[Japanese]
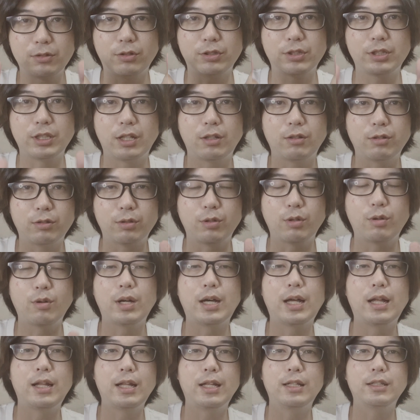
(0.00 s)
こちらの動
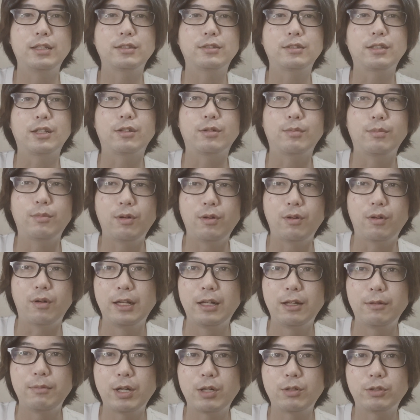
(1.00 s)
画なんですけど
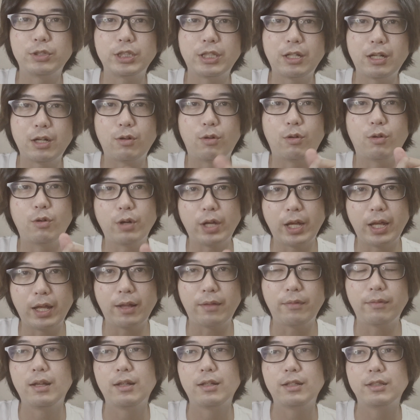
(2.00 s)
も、まあ、こちら後
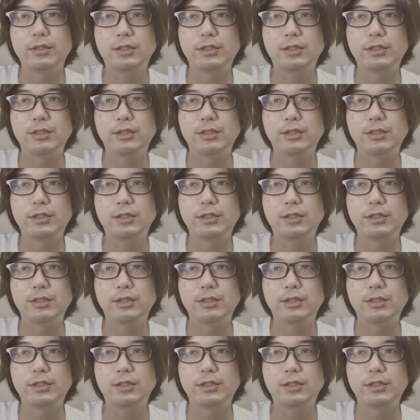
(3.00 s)
編。